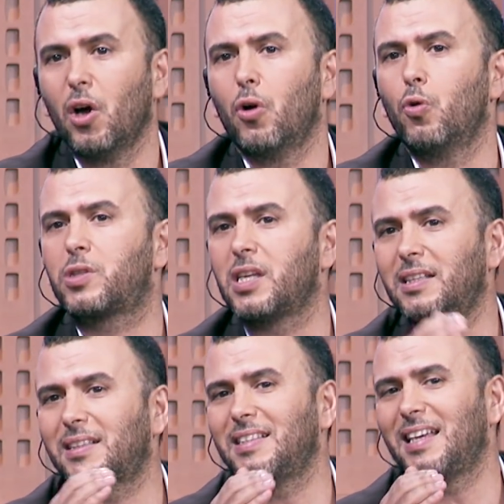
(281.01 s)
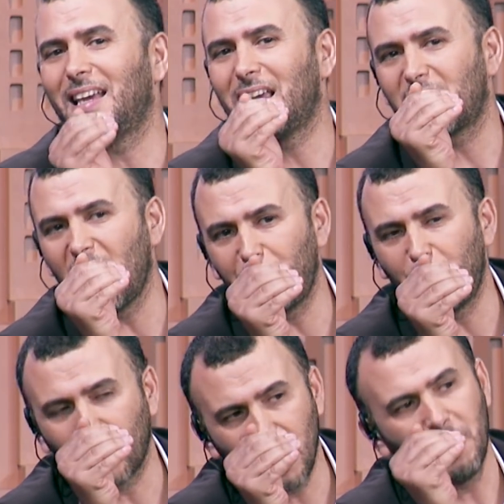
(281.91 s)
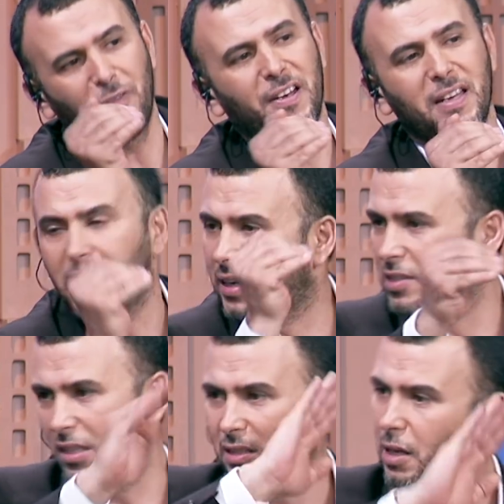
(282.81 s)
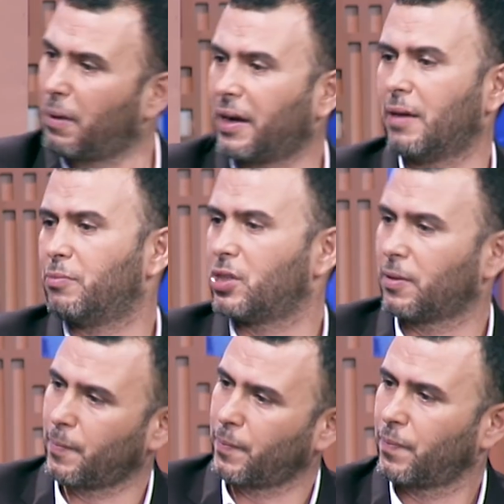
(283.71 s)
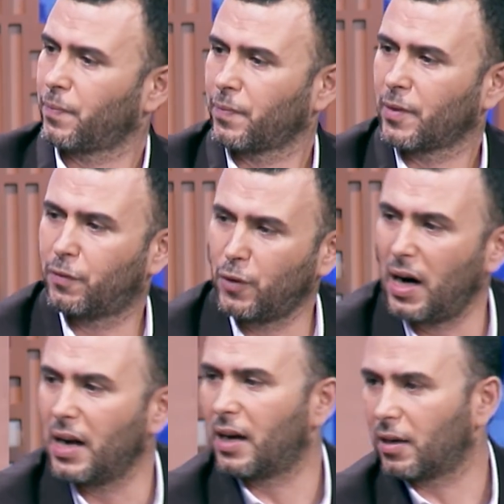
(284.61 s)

وزدتني إضافة وقيمة فنية كي جيتني البرنامج يعيشك ربي فضلك فوالا إن